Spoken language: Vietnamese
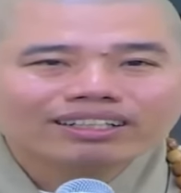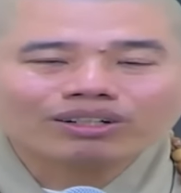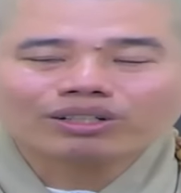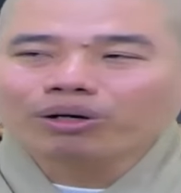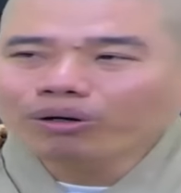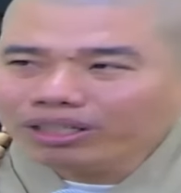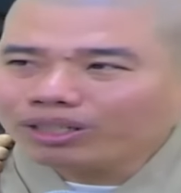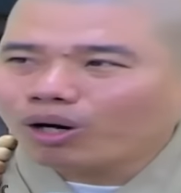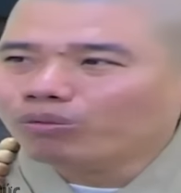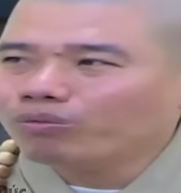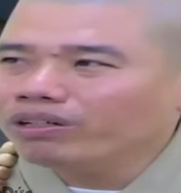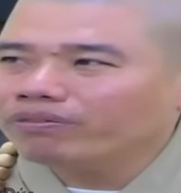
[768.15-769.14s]
rồi cuối
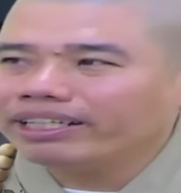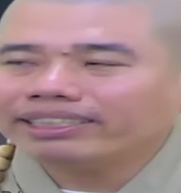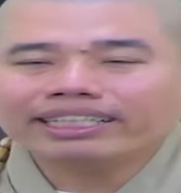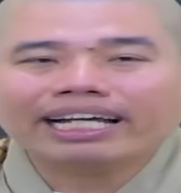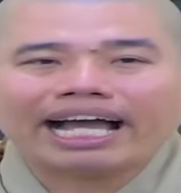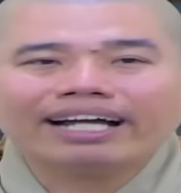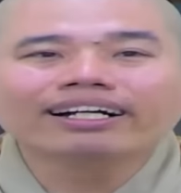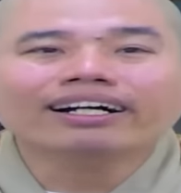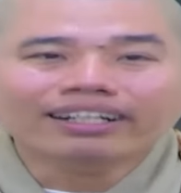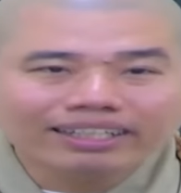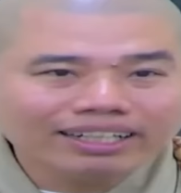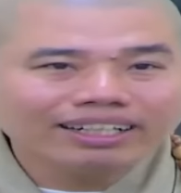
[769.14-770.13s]
cùng quý vị sẽ ngã
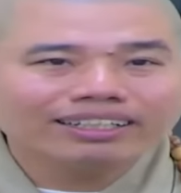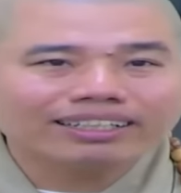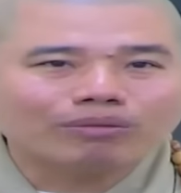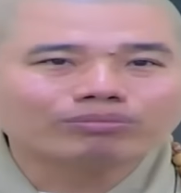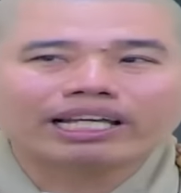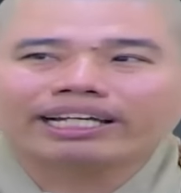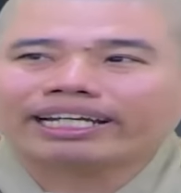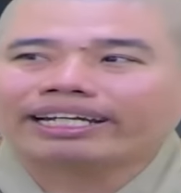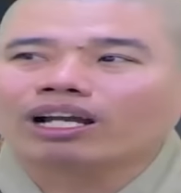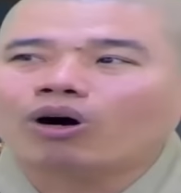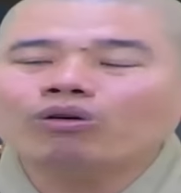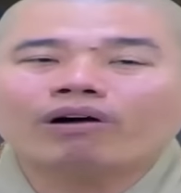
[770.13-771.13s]
ngửa đồng tiền
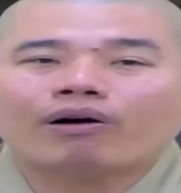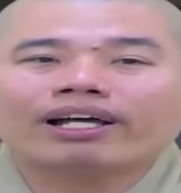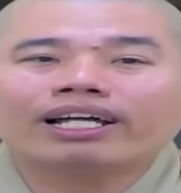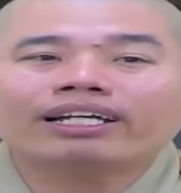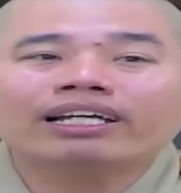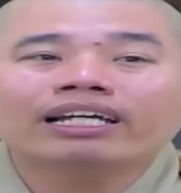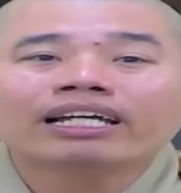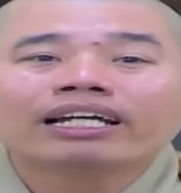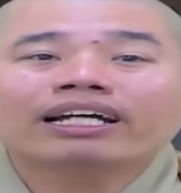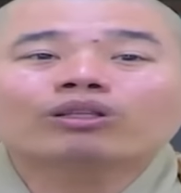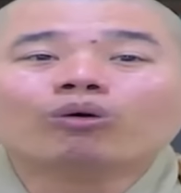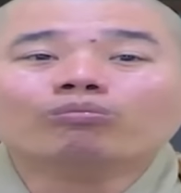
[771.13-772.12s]
này đổ vào cái
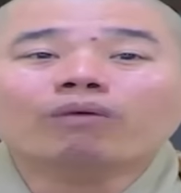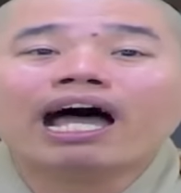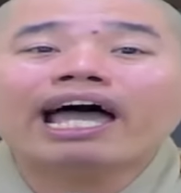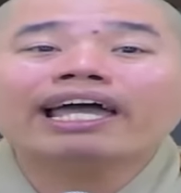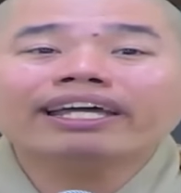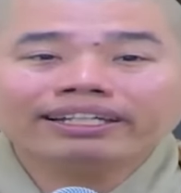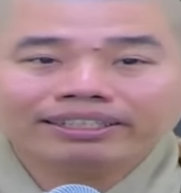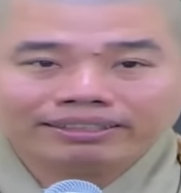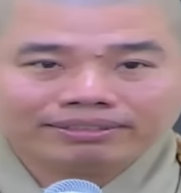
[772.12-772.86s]
cái thùng bể